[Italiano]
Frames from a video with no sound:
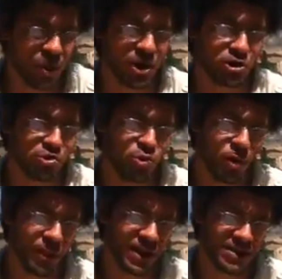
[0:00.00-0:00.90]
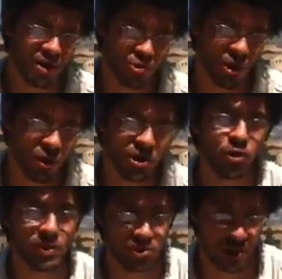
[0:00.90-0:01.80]
quale ciascuno pensa al suo
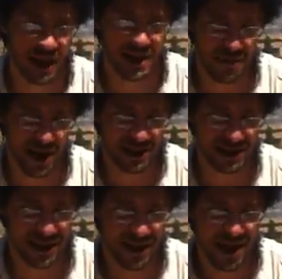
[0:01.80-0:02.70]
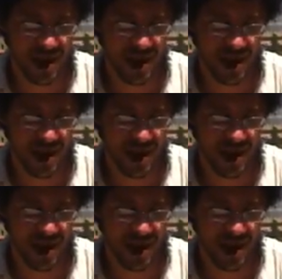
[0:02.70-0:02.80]
angoletto personale e basta?